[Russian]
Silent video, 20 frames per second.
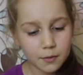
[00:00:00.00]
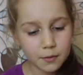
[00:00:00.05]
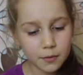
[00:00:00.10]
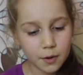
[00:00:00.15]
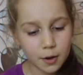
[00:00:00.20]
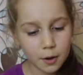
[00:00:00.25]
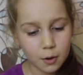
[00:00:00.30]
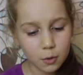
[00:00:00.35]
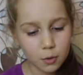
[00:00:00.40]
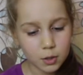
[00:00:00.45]
в
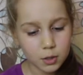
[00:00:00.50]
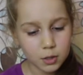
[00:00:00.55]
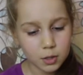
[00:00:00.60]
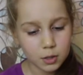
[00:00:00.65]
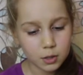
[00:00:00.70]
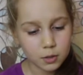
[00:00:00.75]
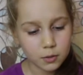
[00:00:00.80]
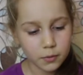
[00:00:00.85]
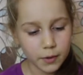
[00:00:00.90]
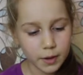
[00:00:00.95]

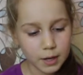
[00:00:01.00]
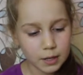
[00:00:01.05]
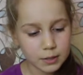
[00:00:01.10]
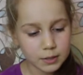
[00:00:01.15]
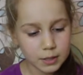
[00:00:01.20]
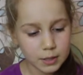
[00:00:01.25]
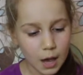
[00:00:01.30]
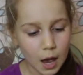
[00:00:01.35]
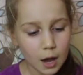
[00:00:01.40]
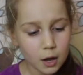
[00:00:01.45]
ворота
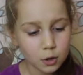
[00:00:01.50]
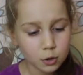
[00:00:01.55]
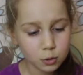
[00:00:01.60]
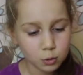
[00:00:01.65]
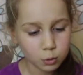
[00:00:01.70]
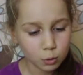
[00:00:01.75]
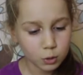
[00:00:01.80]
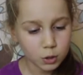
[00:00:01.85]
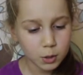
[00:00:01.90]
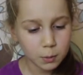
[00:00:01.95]
дворца
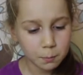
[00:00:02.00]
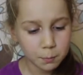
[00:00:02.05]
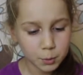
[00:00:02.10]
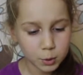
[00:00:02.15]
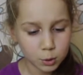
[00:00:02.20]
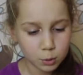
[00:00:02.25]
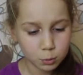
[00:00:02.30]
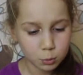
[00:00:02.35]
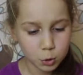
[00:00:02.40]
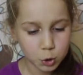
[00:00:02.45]
кто-то
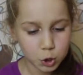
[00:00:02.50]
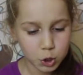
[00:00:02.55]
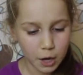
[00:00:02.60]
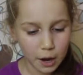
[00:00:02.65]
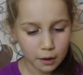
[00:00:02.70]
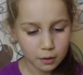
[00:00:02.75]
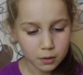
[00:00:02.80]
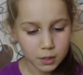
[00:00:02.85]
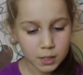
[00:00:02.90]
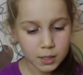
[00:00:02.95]

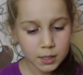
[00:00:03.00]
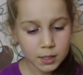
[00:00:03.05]
постучал,